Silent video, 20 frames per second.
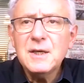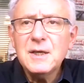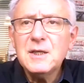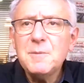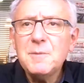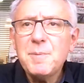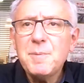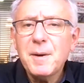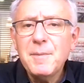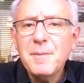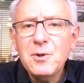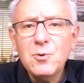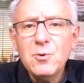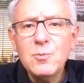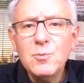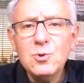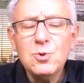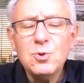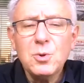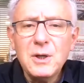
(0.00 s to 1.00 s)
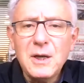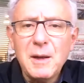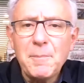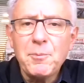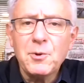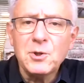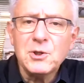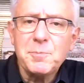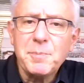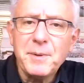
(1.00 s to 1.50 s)
qui permet de mesurer la
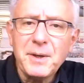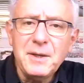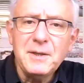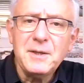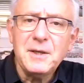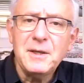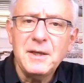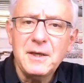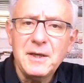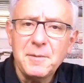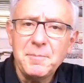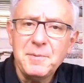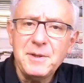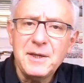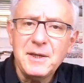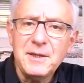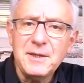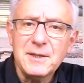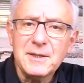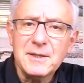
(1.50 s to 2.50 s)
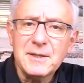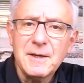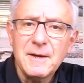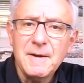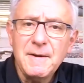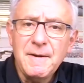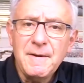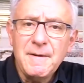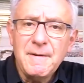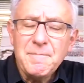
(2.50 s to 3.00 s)
prospérité des capitalistes.
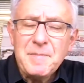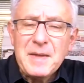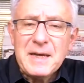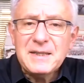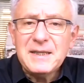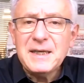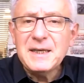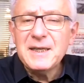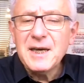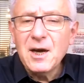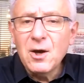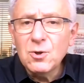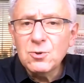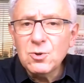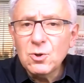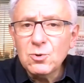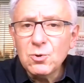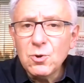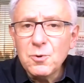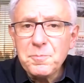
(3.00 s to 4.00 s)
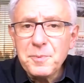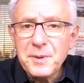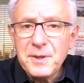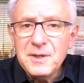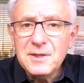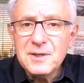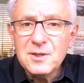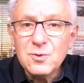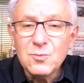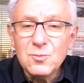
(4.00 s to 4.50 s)
Ces 40
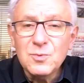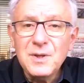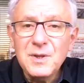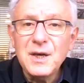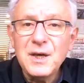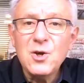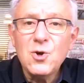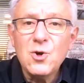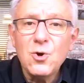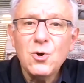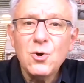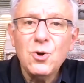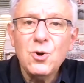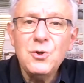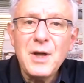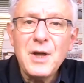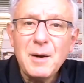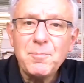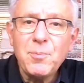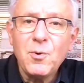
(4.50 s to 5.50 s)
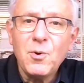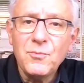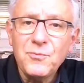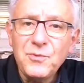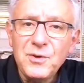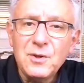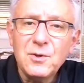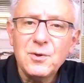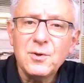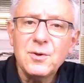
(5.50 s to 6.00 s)
entreprises sont des Corona
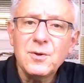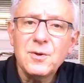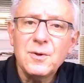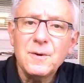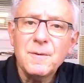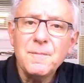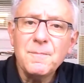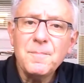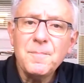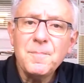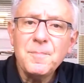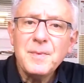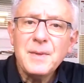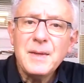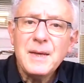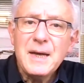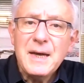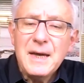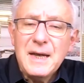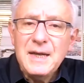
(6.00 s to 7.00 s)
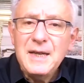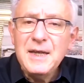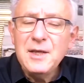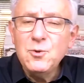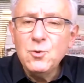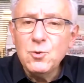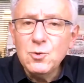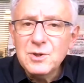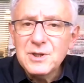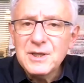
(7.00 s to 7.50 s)
profiteurs les
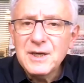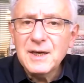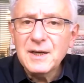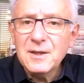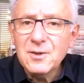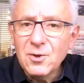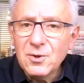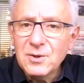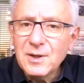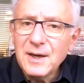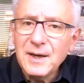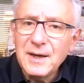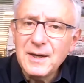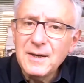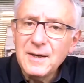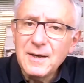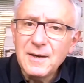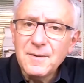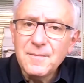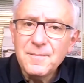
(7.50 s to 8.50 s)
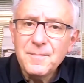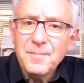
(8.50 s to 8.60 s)
deux tiers d'entre elles,